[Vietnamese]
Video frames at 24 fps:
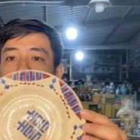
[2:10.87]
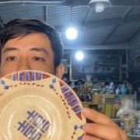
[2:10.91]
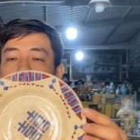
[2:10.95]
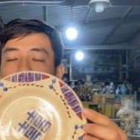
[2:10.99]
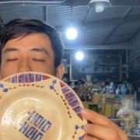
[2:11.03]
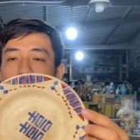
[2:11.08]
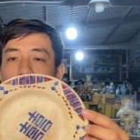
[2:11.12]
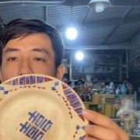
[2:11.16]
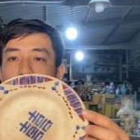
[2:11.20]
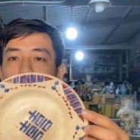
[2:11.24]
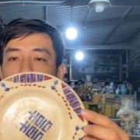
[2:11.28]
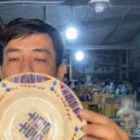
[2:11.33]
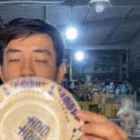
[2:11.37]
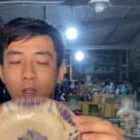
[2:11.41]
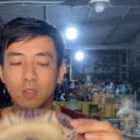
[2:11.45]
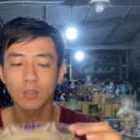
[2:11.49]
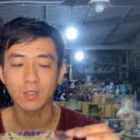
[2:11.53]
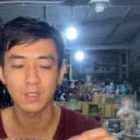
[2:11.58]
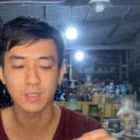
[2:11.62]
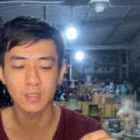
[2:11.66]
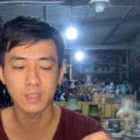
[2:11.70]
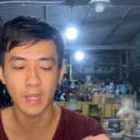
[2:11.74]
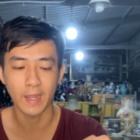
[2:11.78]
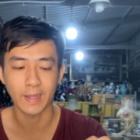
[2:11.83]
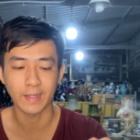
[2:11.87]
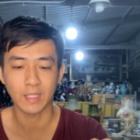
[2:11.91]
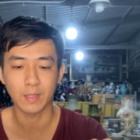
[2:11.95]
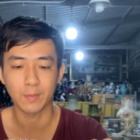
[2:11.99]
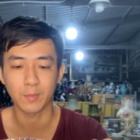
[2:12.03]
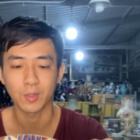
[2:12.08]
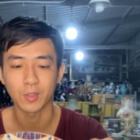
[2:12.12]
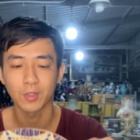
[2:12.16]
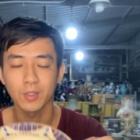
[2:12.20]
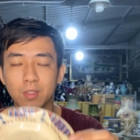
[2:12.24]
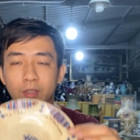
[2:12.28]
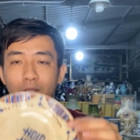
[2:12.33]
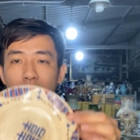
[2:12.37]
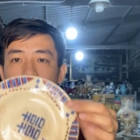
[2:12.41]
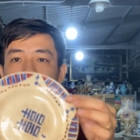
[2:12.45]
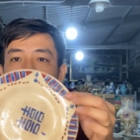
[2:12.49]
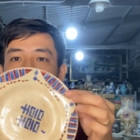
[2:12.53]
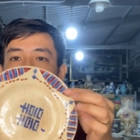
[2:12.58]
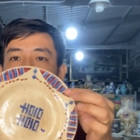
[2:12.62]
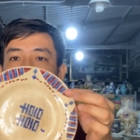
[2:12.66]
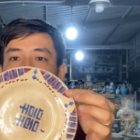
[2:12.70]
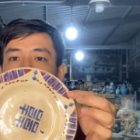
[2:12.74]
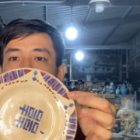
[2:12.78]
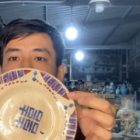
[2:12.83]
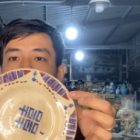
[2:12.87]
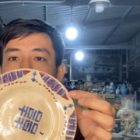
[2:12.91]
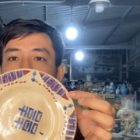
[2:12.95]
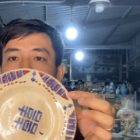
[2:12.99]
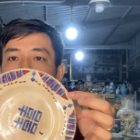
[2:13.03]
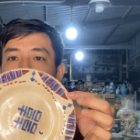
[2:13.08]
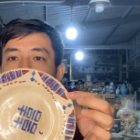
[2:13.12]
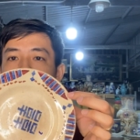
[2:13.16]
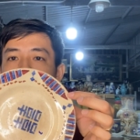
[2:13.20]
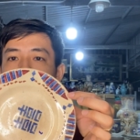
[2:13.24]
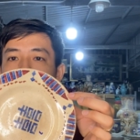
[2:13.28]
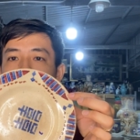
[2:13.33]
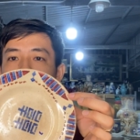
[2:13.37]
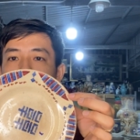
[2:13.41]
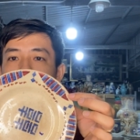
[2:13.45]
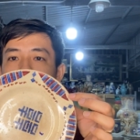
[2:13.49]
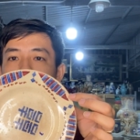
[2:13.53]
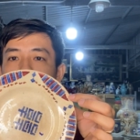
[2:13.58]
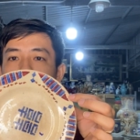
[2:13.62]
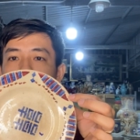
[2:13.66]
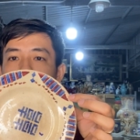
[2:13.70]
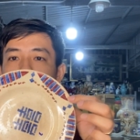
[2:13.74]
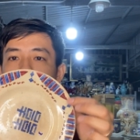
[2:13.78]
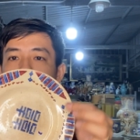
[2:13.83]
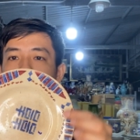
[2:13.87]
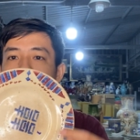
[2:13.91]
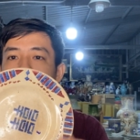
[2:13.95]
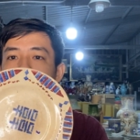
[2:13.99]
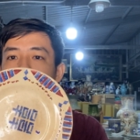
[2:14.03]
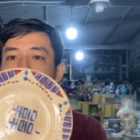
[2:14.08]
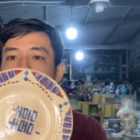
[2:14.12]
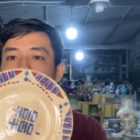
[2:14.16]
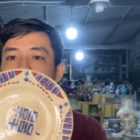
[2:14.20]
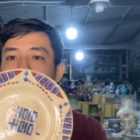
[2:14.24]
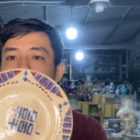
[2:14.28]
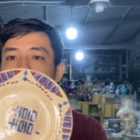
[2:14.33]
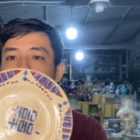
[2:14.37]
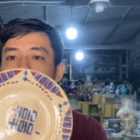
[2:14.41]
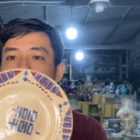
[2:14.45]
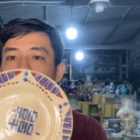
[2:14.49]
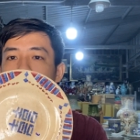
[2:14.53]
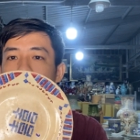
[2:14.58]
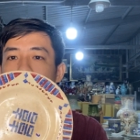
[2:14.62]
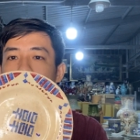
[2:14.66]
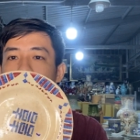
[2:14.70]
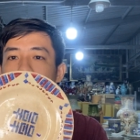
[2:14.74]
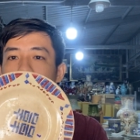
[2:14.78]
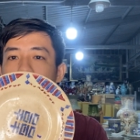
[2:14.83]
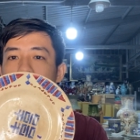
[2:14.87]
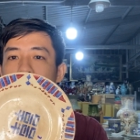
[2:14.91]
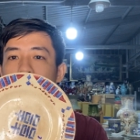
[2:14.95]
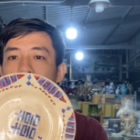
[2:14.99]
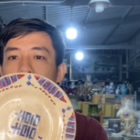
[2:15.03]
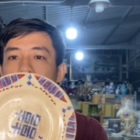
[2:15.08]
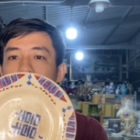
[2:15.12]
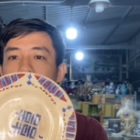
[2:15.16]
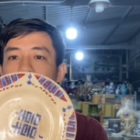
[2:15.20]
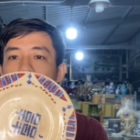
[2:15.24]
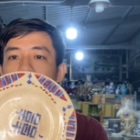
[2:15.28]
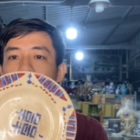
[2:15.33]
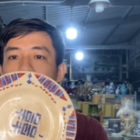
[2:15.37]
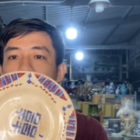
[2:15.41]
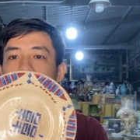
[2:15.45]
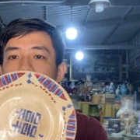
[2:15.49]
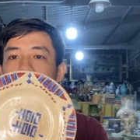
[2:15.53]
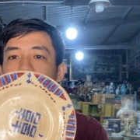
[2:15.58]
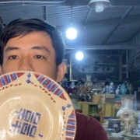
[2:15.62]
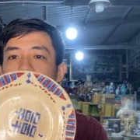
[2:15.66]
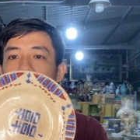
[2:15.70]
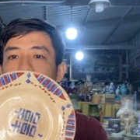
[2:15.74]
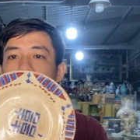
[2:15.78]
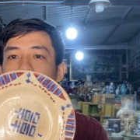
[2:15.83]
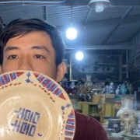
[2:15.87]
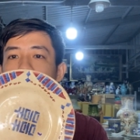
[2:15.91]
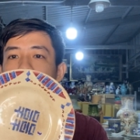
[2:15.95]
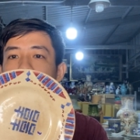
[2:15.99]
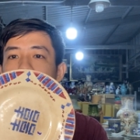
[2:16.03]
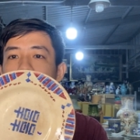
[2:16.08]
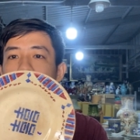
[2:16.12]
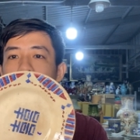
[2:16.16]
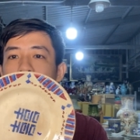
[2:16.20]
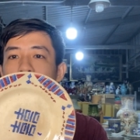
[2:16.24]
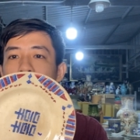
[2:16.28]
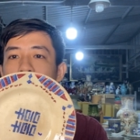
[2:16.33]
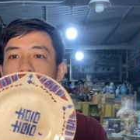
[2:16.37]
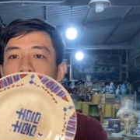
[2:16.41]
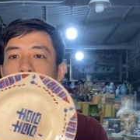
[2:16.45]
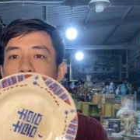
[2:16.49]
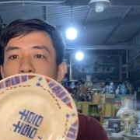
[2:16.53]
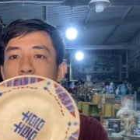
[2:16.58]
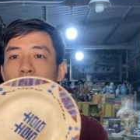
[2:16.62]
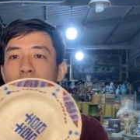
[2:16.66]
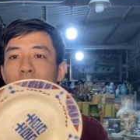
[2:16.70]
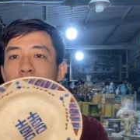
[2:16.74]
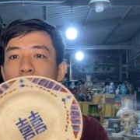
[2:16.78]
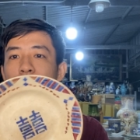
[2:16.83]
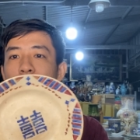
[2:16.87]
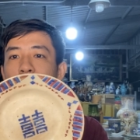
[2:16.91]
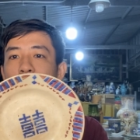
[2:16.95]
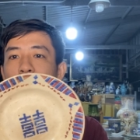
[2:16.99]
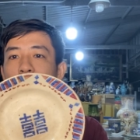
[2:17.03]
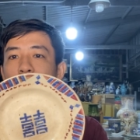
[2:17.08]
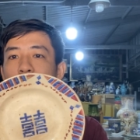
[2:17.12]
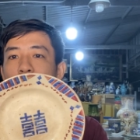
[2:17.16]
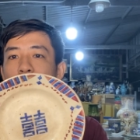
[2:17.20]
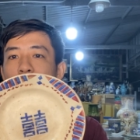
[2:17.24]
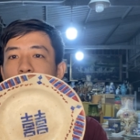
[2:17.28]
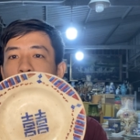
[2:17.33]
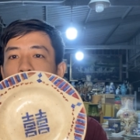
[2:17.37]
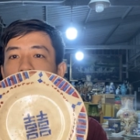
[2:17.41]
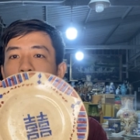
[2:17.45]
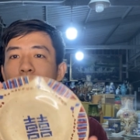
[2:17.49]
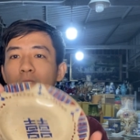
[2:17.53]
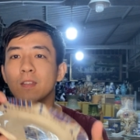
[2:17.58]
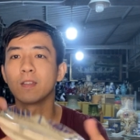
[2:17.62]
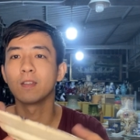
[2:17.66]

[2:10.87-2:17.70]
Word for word: đẹp nhưng mà có tình trạng nha mọi người một chấm chỗ này và một chấm chỗ này ha chữ hỉ